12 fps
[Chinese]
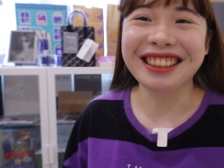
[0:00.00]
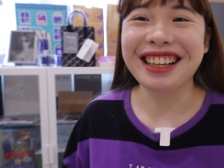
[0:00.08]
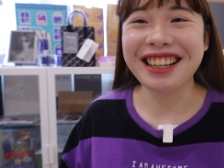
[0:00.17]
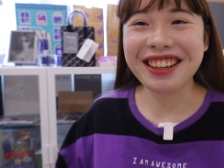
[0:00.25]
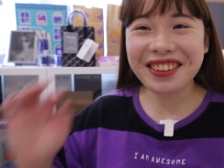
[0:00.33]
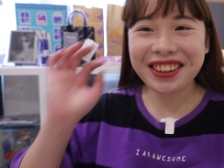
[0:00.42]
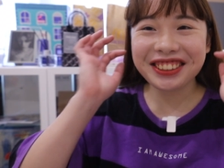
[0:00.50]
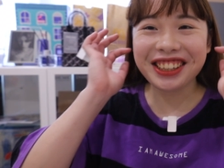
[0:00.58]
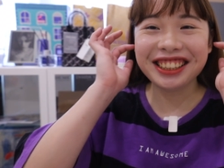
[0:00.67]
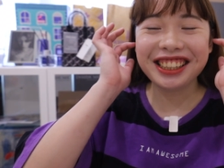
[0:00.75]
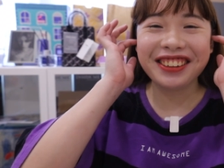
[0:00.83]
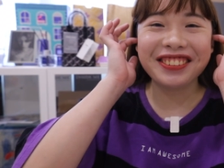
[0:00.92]
得哎，六月就要
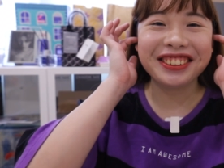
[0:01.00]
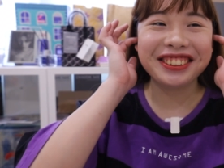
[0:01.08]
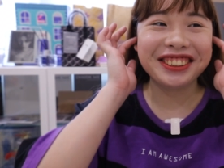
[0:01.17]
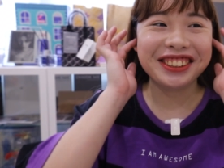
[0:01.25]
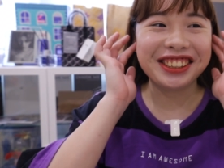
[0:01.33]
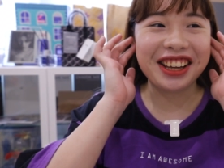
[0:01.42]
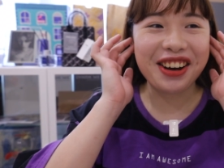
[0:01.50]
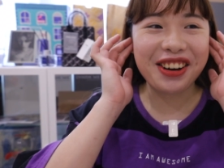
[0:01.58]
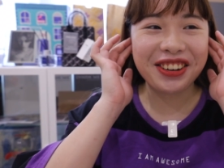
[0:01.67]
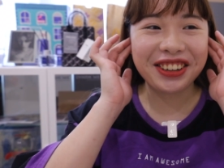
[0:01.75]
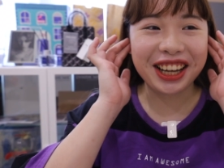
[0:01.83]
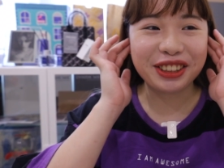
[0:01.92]
这样过去了，然
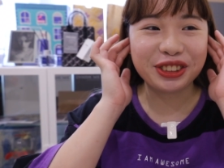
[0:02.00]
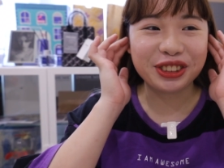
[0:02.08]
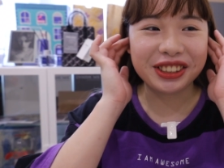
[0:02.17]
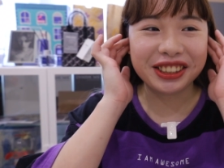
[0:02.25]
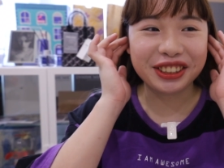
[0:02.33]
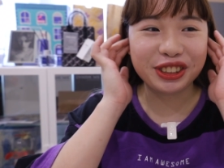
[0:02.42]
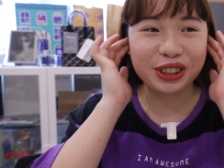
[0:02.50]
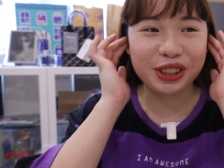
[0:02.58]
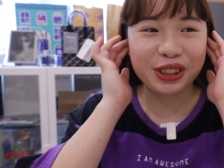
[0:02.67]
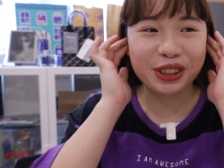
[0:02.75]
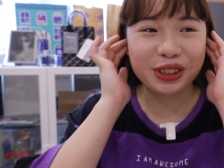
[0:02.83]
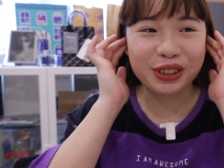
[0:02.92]
后感觉
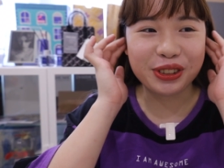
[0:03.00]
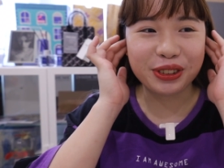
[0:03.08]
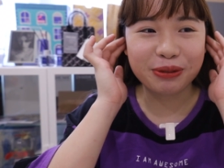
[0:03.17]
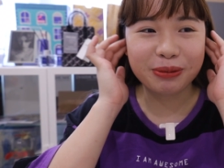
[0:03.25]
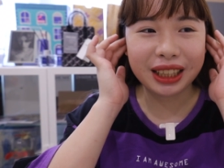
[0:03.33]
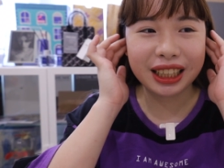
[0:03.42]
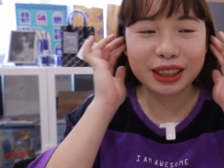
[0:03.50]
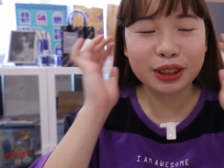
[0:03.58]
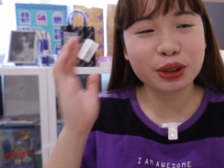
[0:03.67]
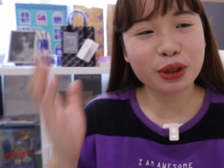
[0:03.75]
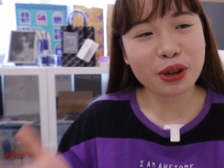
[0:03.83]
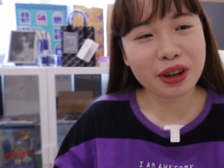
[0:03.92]
就
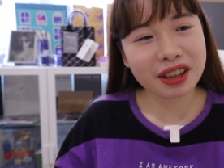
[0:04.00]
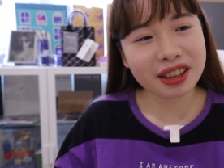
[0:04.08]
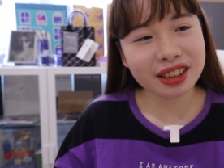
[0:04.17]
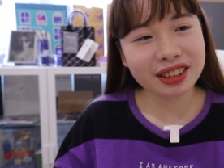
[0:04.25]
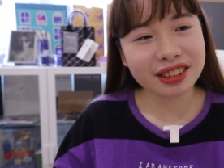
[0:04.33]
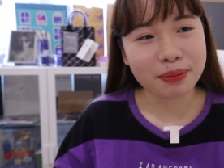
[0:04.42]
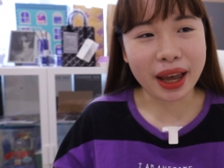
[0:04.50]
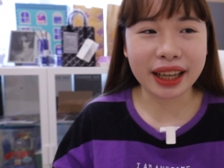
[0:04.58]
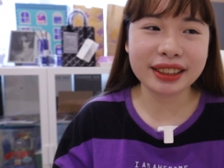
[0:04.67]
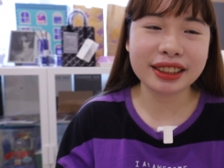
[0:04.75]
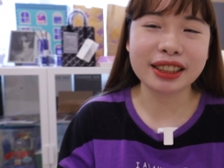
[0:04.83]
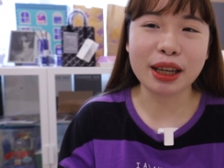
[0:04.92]
说没
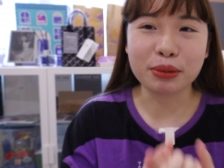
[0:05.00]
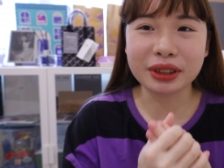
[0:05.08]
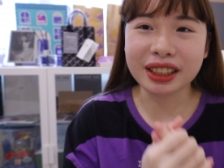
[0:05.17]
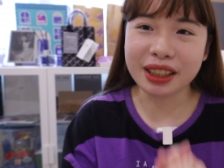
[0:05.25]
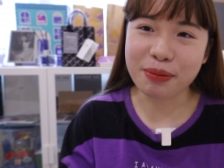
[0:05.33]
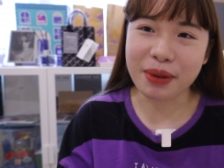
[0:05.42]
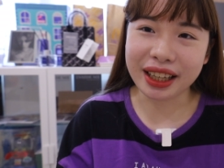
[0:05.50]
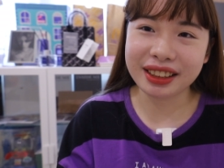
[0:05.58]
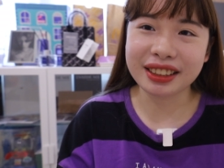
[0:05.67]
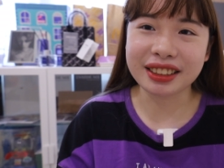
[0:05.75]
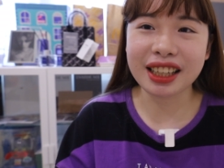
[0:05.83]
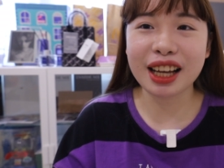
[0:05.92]
事，也不是真的没
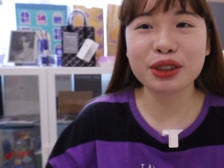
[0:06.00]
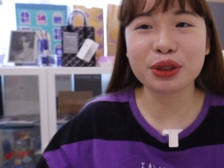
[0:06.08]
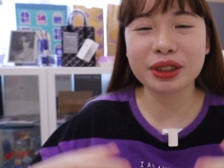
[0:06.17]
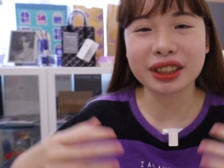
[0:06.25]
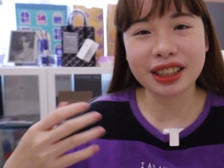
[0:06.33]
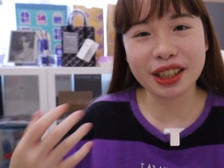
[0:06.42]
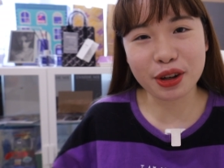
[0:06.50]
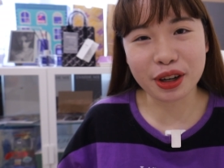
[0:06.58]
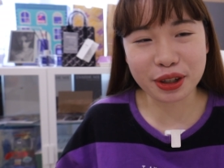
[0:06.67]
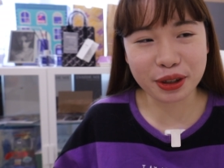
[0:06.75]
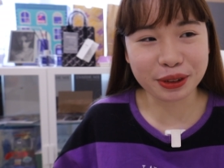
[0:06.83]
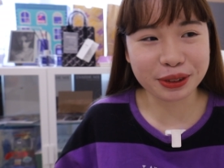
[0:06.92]
事。那说真的有
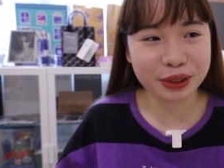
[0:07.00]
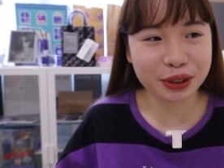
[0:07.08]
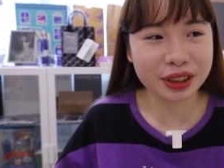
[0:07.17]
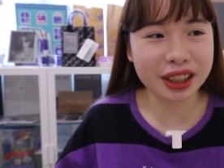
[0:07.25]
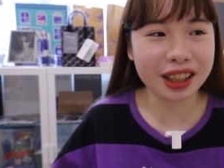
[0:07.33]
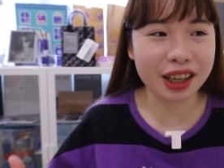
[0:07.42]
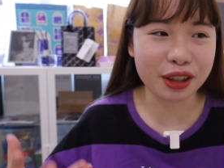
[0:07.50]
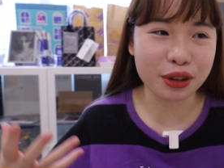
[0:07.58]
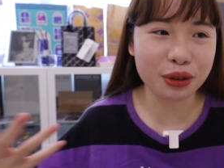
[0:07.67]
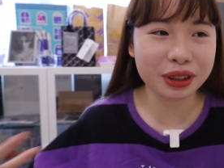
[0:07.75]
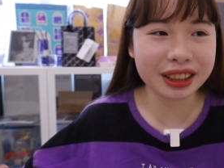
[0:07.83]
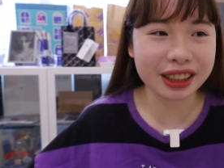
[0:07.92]
很有，就是很
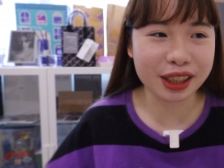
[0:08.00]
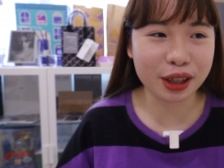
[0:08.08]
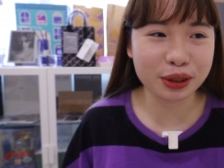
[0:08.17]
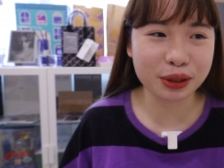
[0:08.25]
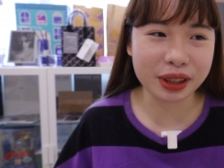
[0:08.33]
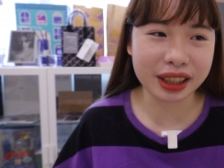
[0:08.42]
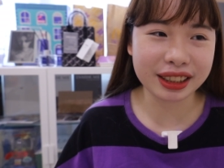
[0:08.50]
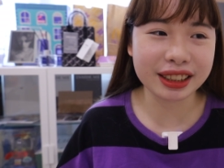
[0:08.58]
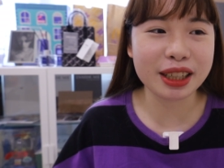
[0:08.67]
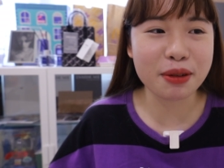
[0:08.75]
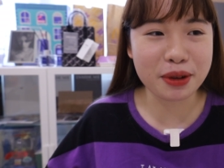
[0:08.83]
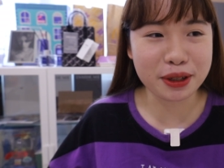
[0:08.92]
多事情要做，也其实
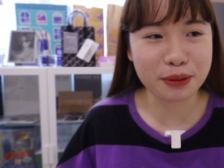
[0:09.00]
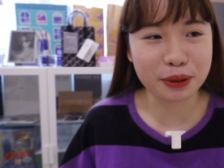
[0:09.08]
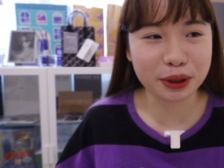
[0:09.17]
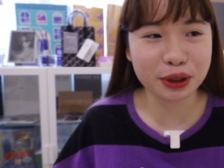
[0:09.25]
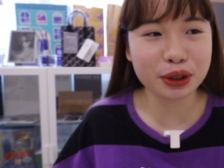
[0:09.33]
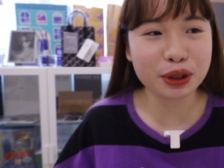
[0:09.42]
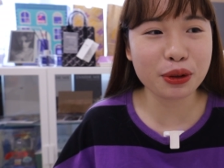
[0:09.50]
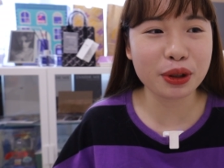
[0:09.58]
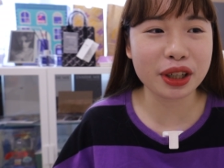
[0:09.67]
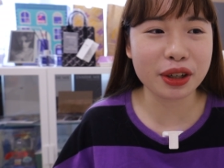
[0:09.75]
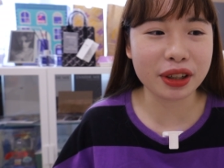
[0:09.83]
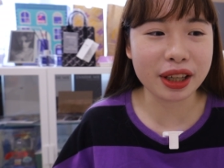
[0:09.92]
也没那么多，就是过
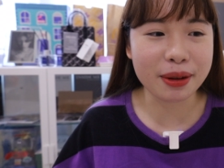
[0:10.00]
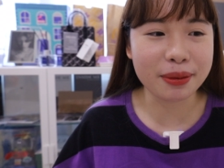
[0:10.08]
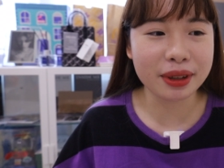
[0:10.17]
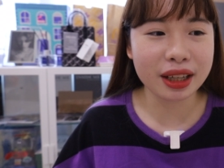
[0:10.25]
得有点